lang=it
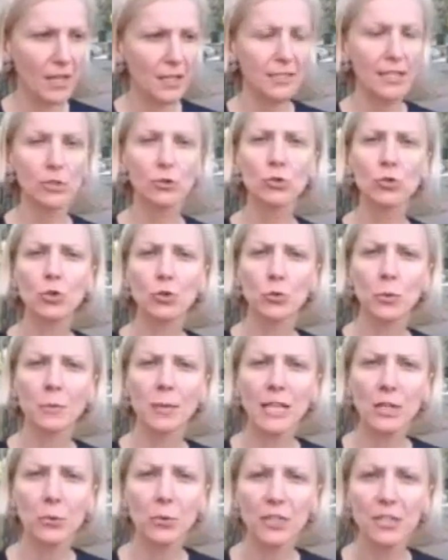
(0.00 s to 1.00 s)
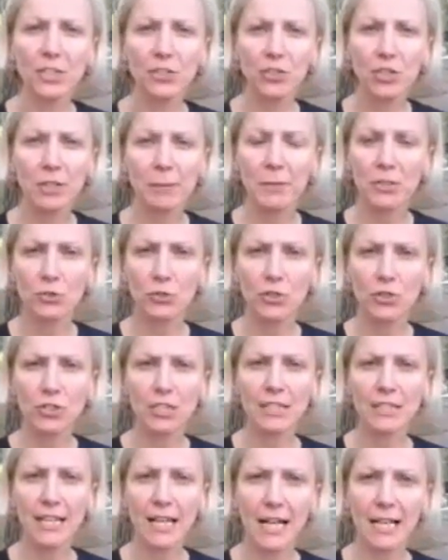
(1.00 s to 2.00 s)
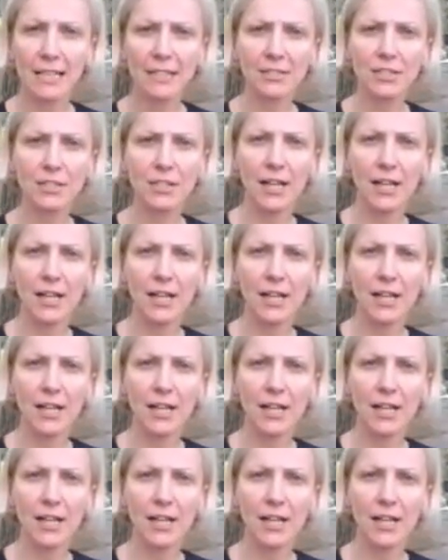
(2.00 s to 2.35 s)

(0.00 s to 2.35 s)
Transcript: Da giugno 2015 mi sono iscritta alla,